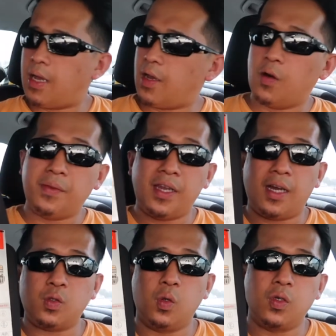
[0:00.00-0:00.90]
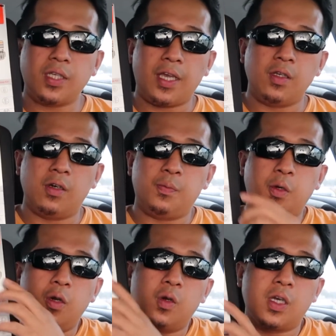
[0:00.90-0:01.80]
I hope na nakatulong sa inyo
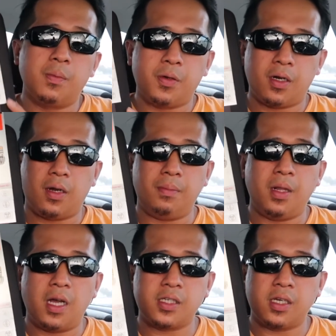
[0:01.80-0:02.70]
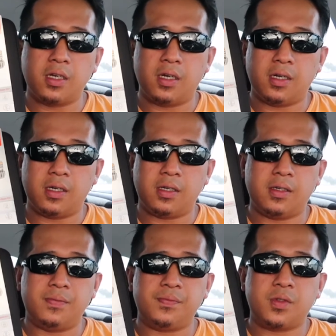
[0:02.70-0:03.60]
for looking for a vlogging
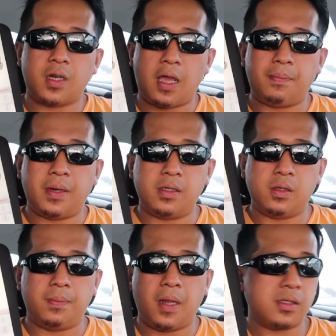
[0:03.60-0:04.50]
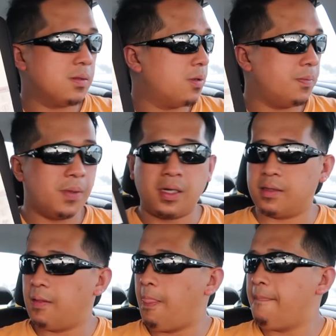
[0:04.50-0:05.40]
uh, tripod or flexible pod
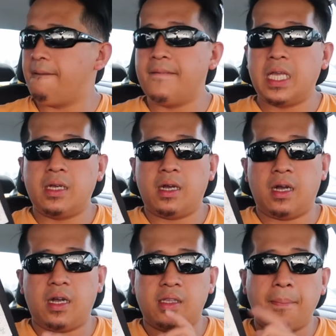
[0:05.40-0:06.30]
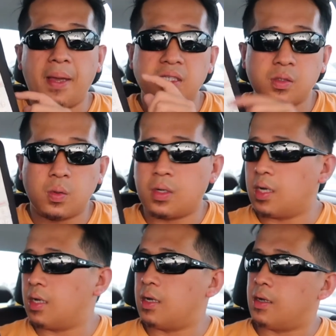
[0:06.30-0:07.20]
uh, the best tong
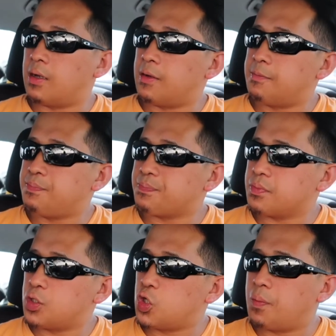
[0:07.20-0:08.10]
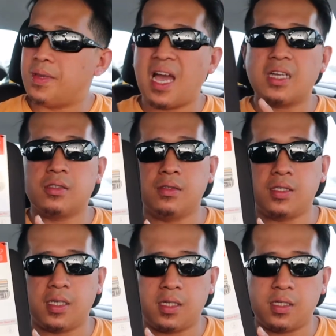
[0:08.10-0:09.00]
uh, Joby action
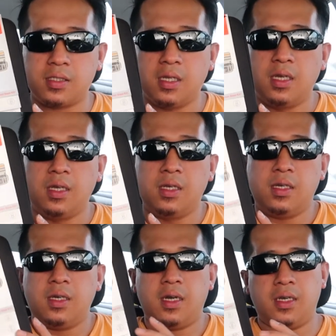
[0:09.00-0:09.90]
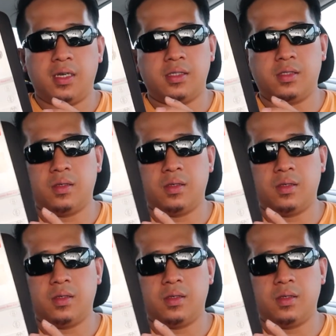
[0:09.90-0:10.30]
series ayan